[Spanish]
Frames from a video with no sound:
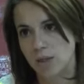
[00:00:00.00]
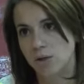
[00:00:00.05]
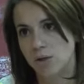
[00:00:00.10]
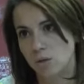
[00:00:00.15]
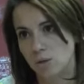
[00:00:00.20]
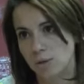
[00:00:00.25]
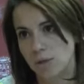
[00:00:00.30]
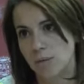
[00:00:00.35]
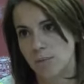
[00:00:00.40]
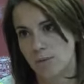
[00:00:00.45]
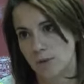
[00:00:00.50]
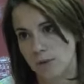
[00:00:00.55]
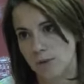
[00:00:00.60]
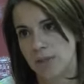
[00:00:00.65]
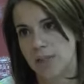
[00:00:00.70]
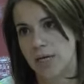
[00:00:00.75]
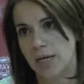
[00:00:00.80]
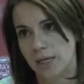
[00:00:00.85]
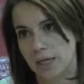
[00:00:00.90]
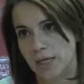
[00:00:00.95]
una
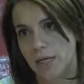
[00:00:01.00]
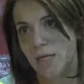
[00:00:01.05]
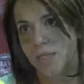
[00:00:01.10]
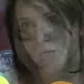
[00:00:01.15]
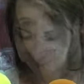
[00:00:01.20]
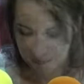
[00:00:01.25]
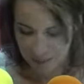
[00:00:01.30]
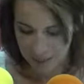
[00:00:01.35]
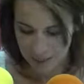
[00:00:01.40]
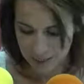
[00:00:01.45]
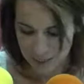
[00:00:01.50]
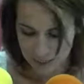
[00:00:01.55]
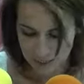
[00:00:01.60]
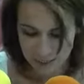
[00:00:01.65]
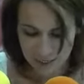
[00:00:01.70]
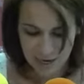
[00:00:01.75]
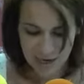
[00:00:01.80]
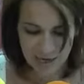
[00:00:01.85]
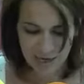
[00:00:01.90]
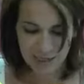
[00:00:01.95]
prioridad real
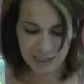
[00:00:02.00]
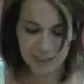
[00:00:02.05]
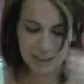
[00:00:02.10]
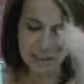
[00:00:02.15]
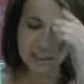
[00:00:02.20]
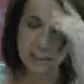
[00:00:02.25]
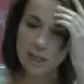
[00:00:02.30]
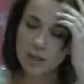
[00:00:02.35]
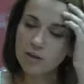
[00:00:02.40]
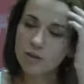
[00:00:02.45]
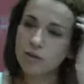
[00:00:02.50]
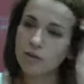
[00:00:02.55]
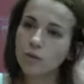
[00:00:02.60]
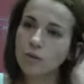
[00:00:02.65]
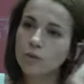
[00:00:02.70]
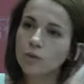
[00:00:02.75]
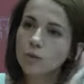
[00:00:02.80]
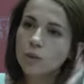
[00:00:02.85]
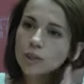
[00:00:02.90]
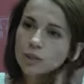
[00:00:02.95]
la, el rechazo
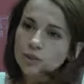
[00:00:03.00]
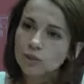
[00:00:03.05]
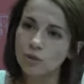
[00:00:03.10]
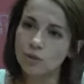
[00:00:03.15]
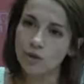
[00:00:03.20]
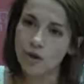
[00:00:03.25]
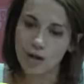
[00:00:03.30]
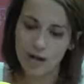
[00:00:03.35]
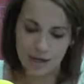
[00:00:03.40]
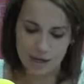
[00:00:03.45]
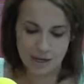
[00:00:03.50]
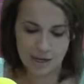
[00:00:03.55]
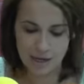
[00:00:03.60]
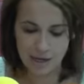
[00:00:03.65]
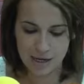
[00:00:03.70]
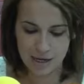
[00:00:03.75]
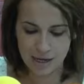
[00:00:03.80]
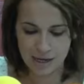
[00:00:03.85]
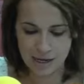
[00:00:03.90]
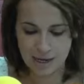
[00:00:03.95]
nuestro,
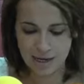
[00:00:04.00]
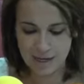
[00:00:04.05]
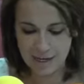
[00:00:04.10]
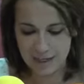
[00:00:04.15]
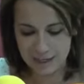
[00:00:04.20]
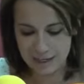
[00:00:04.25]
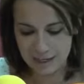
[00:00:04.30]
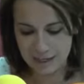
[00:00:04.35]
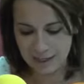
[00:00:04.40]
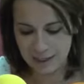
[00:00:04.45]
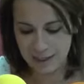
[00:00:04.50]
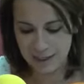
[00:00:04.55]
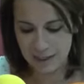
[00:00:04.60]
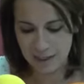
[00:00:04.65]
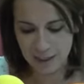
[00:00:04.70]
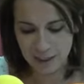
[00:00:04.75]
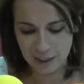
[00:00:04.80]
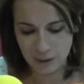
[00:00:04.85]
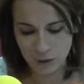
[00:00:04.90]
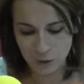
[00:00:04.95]
a el,
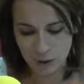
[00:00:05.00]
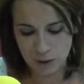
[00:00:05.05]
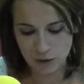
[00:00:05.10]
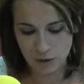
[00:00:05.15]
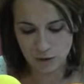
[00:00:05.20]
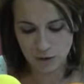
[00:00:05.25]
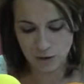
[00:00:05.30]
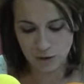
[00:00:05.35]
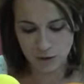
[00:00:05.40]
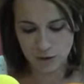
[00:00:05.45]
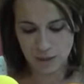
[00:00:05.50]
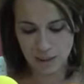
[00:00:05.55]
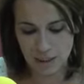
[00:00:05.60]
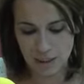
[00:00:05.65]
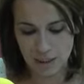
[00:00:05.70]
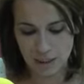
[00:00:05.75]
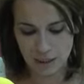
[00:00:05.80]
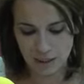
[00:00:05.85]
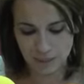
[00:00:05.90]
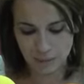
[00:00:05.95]
en el nuestro, ¿no?
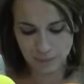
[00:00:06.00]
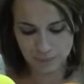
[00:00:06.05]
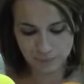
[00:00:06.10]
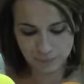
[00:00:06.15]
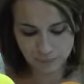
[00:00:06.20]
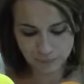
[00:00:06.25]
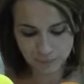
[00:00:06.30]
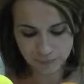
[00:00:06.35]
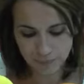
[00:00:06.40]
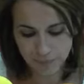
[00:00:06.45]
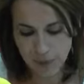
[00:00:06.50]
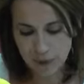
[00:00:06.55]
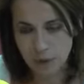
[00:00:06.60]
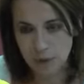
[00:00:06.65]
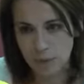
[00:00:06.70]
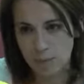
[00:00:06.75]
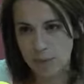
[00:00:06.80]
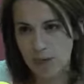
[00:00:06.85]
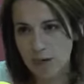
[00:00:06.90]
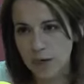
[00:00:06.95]
Del,
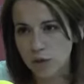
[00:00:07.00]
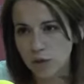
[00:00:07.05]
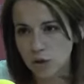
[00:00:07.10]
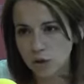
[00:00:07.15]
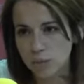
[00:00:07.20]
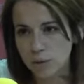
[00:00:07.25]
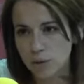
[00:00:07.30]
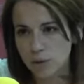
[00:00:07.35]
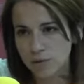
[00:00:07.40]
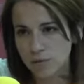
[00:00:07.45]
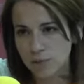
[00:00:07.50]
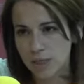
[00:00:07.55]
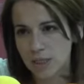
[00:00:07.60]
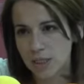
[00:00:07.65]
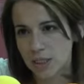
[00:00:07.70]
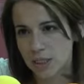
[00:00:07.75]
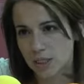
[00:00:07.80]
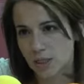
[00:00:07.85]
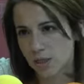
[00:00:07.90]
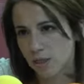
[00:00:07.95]
del plan económico y
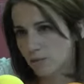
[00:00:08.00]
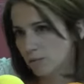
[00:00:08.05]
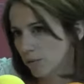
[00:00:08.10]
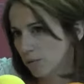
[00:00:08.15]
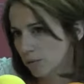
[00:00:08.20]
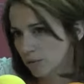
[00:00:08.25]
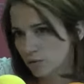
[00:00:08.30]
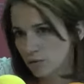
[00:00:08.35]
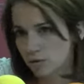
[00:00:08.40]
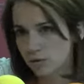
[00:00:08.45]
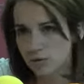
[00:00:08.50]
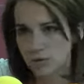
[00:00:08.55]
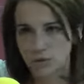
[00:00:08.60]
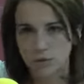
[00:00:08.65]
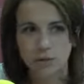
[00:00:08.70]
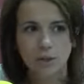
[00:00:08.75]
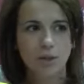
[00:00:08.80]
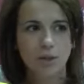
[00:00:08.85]
financiero. Bueno, nosotros